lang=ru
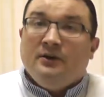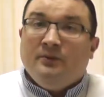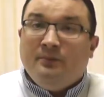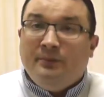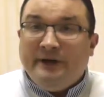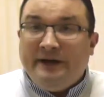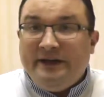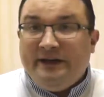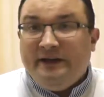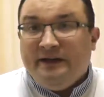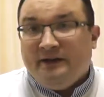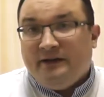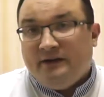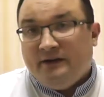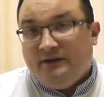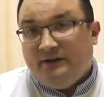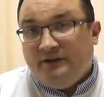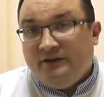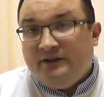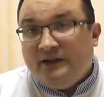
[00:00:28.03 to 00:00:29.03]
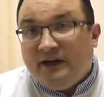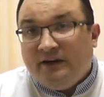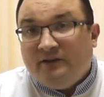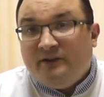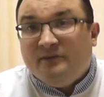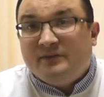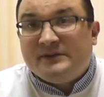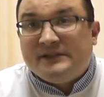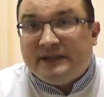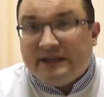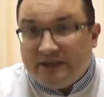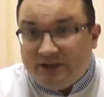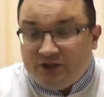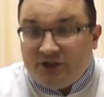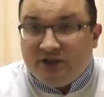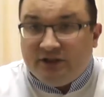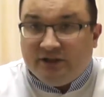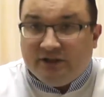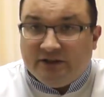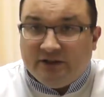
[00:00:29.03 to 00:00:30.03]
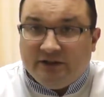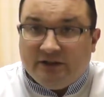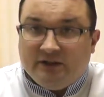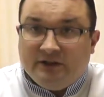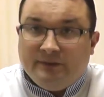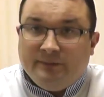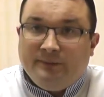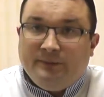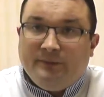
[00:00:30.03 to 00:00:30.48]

при недавнем заражении –